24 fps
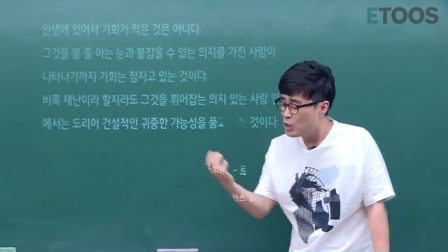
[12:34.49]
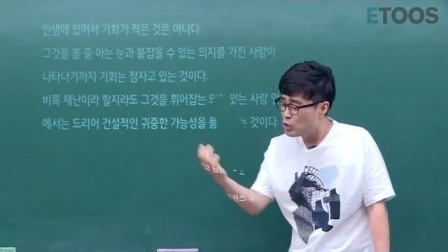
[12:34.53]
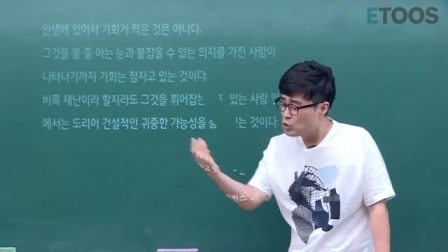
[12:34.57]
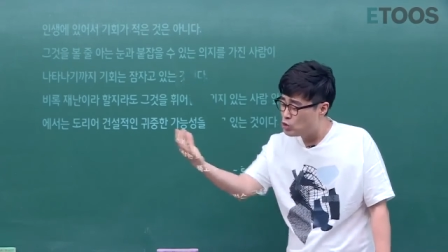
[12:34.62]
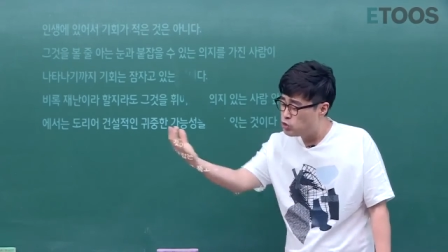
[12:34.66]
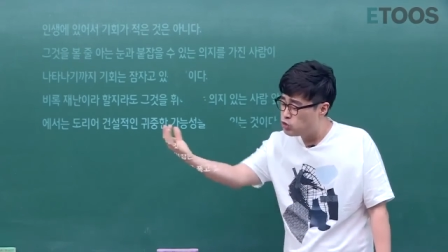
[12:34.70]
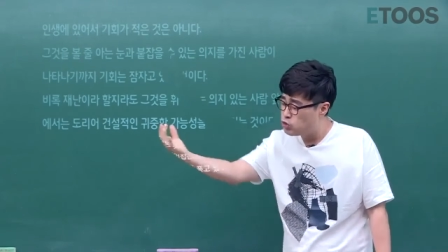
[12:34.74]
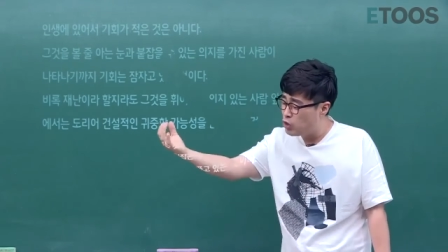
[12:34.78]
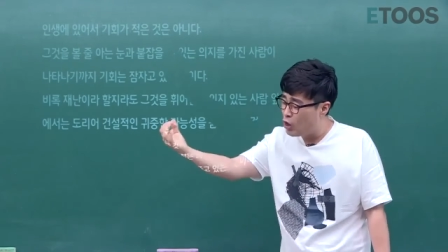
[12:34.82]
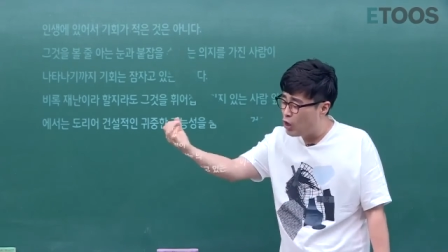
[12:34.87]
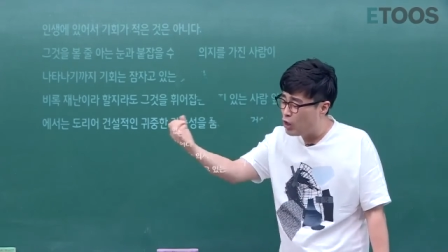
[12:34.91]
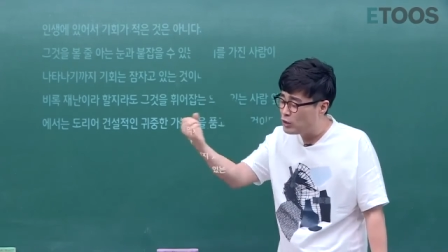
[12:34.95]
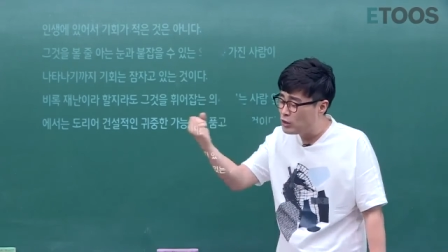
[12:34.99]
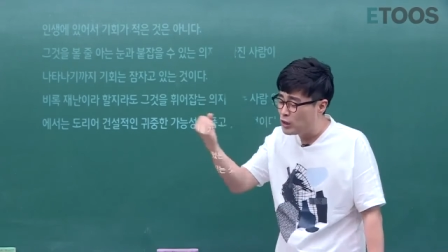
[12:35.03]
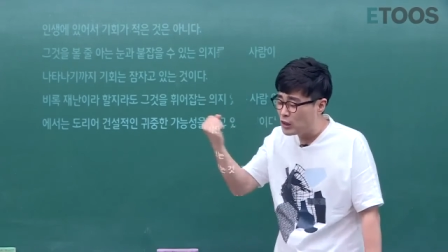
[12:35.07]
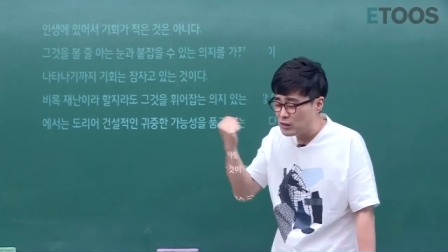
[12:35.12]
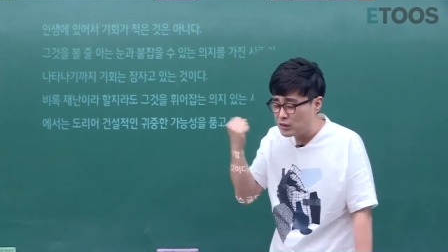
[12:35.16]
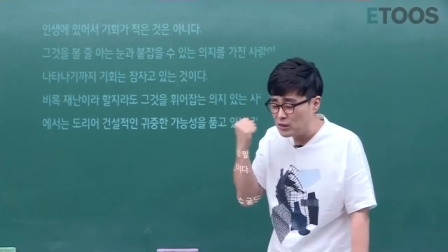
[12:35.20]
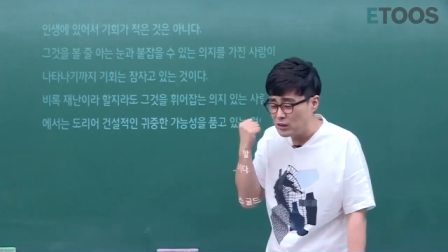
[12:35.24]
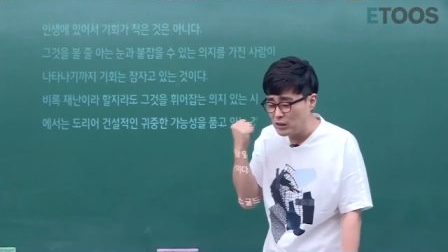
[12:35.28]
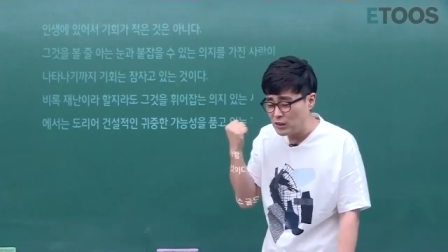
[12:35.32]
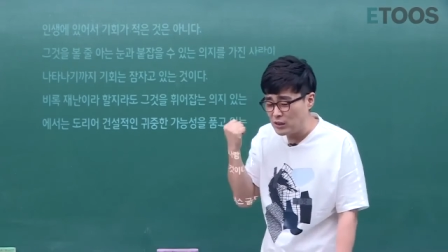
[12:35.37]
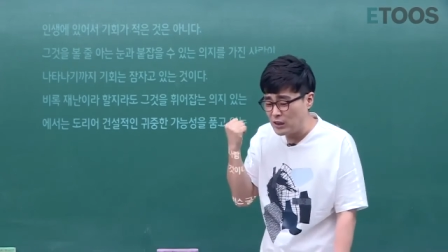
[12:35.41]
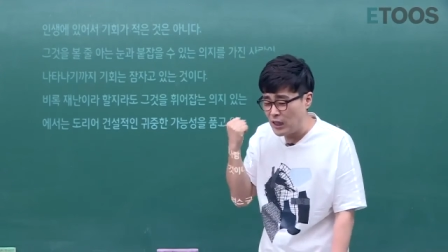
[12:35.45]

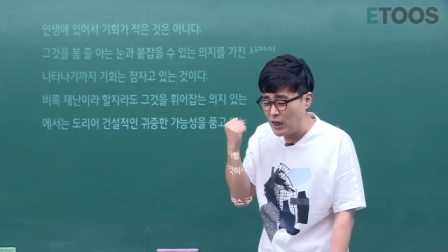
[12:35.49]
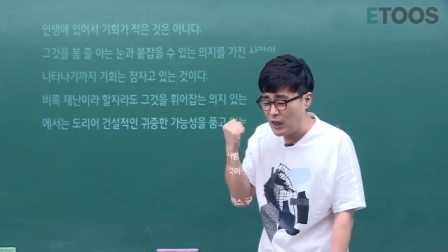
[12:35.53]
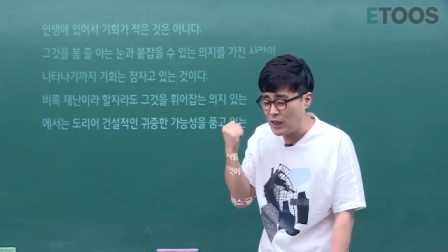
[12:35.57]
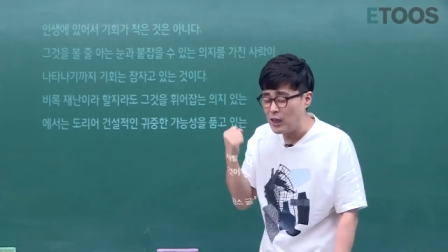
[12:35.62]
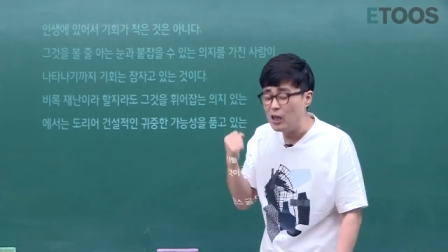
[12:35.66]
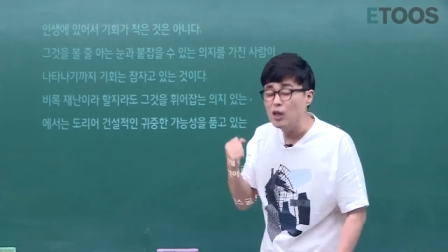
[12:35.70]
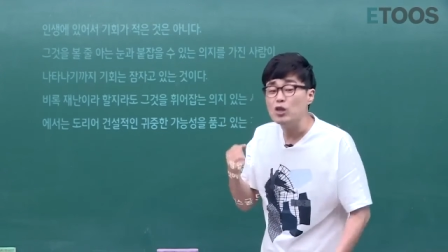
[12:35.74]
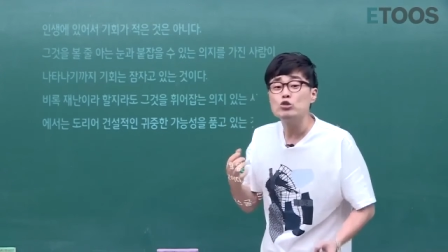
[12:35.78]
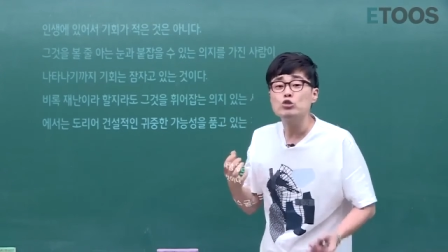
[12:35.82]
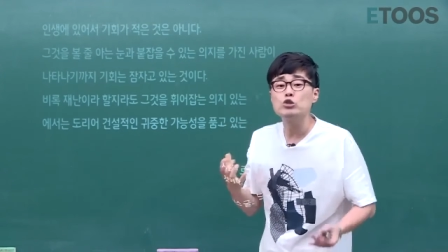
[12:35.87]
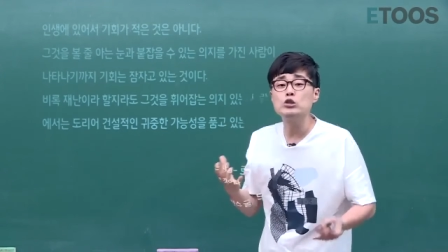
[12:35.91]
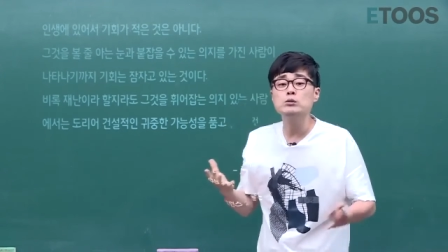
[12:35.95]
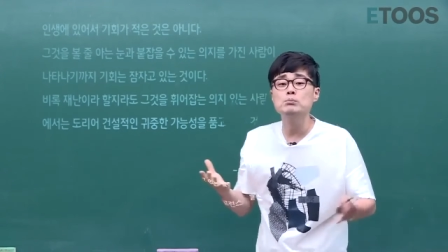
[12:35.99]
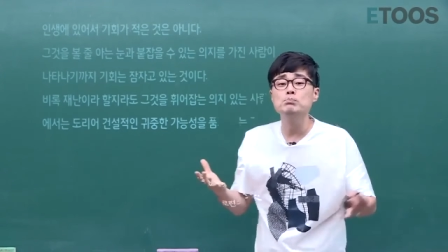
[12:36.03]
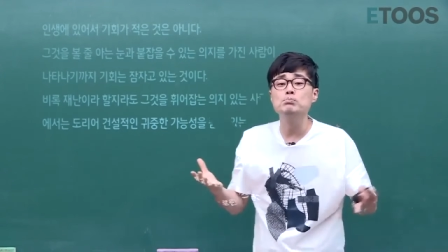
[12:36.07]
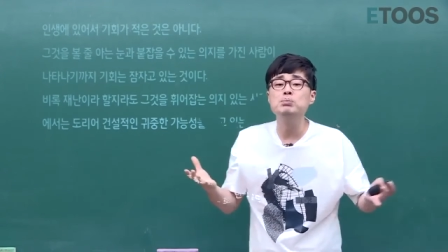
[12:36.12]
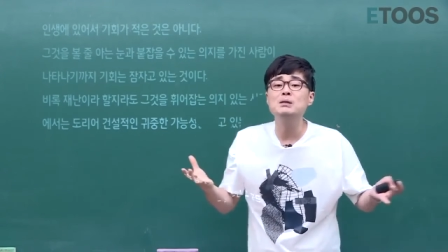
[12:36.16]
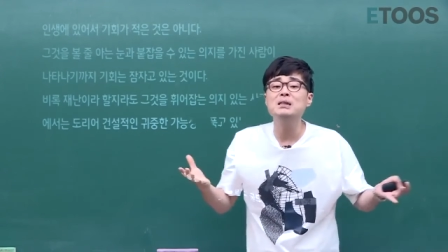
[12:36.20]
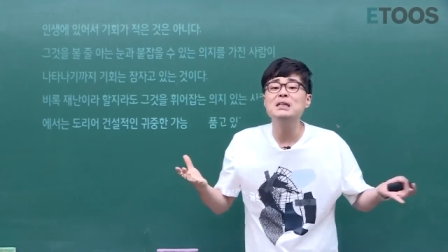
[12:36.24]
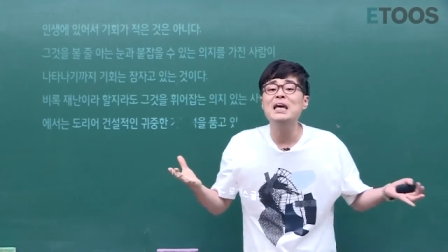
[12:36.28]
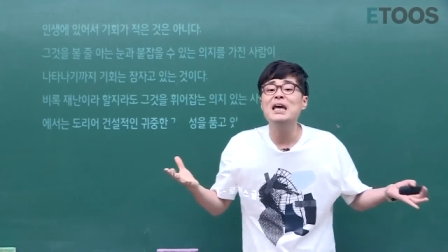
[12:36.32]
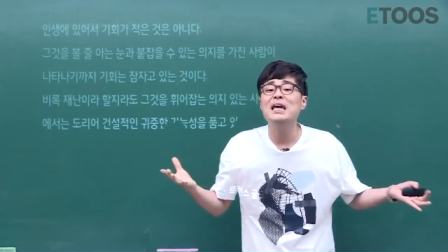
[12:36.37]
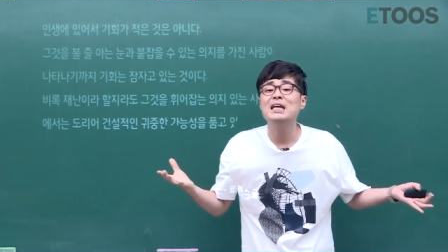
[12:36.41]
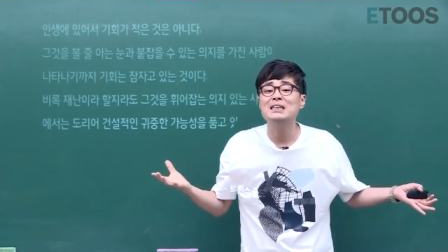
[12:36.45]
주어졌을 때
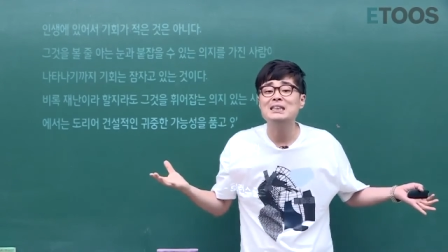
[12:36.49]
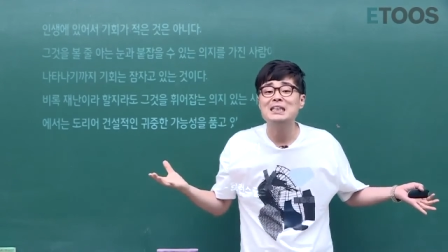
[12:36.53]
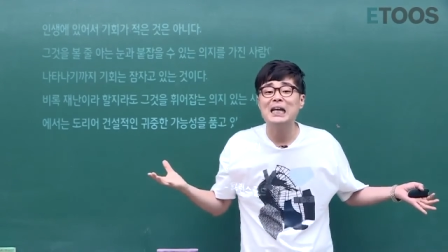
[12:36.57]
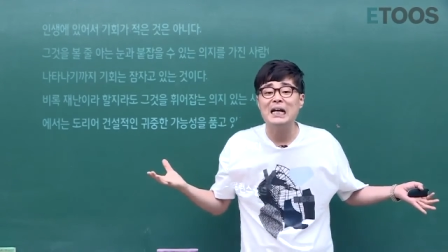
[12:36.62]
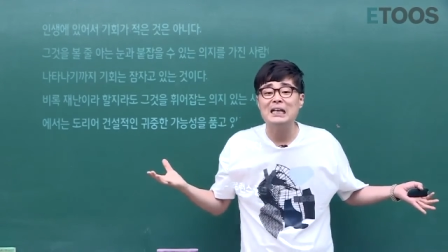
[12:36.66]
준비되어 있지